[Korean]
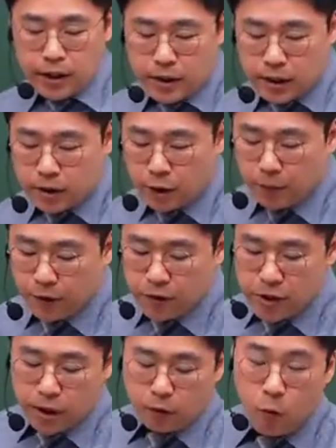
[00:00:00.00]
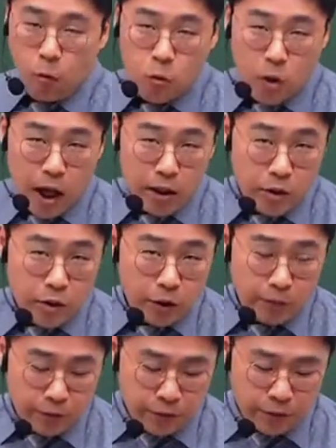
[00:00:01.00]
자, 첫 번째,
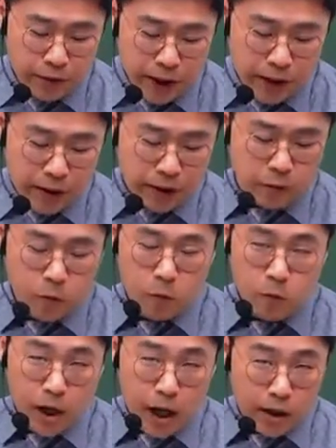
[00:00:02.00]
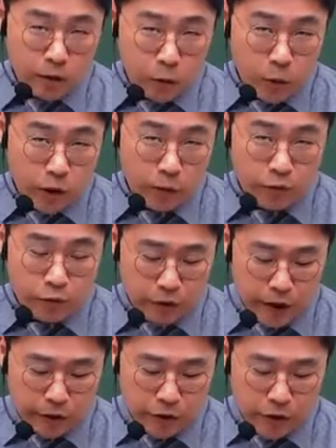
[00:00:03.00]
공간적 분류다. 즉, 공간을 통해서
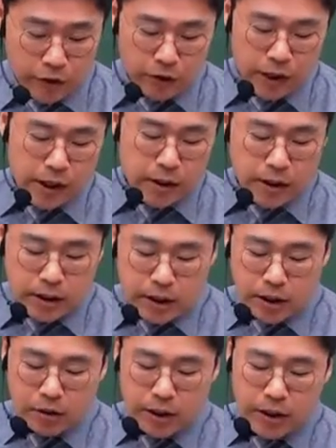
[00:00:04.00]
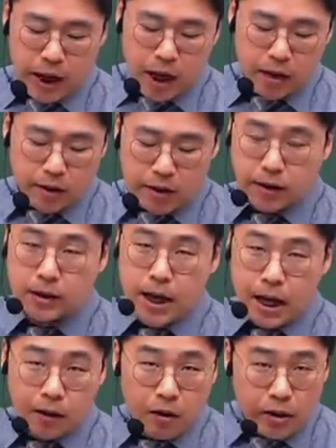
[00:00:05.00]
분류를 한 거죠. 지역이냐, 즉,
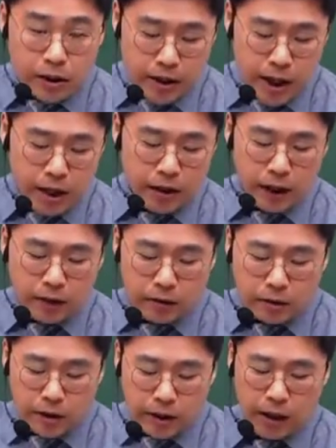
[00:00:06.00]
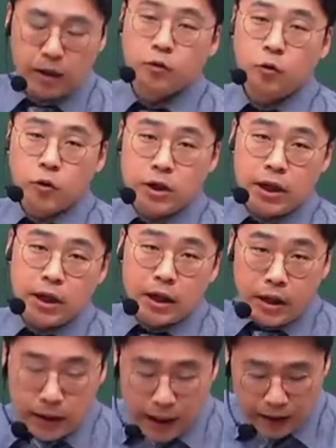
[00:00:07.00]
장거리냐, 단거리냐, 도시,
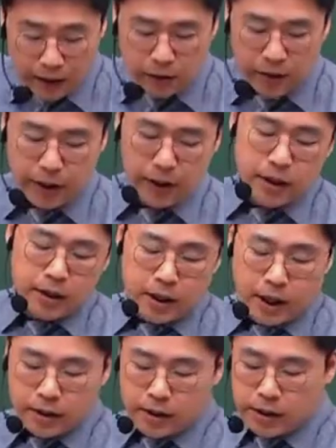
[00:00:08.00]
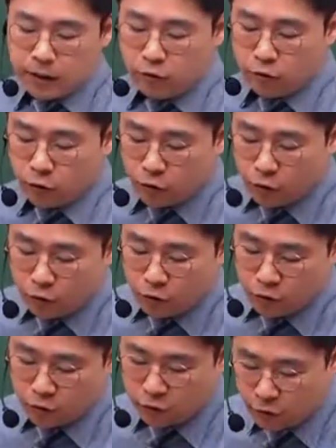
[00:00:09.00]
단거리. 자, 지구
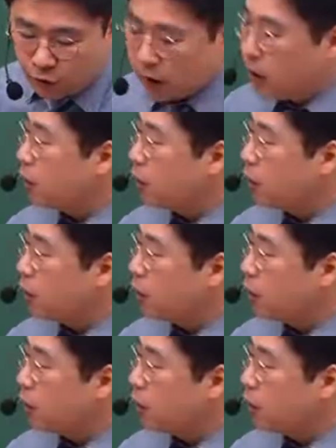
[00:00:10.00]
교통축. 이렇게